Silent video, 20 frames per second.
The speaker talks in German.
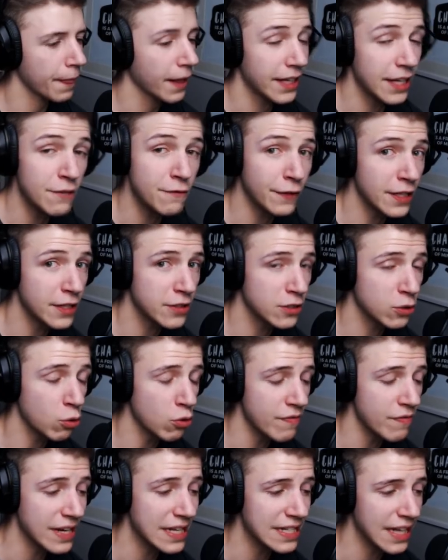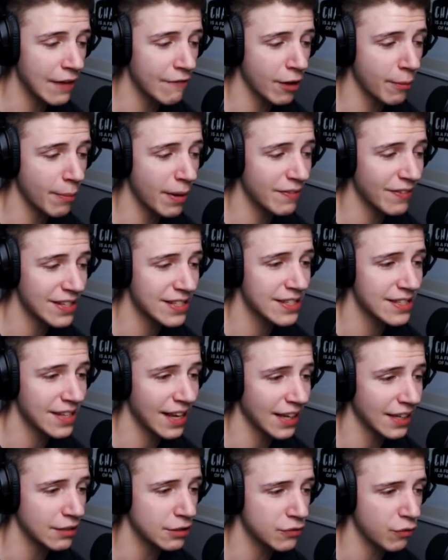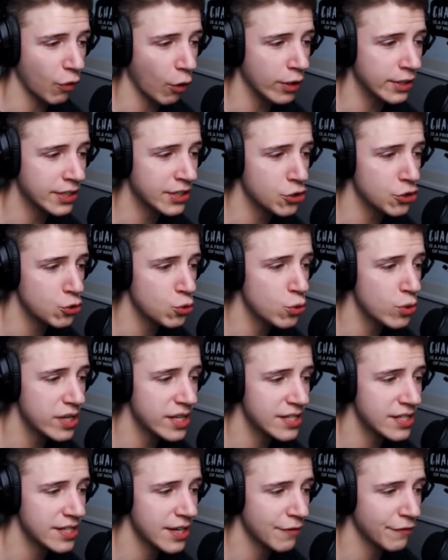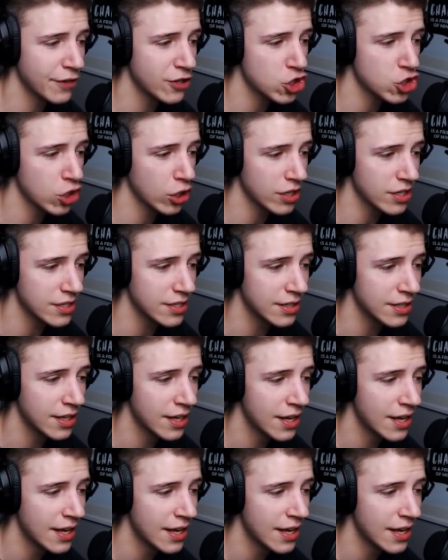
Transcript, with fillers: Jedenfalls gucken wir jetzt einfach mal, was die Sache ist, Freunde. Die Tür ist ja verschlossen.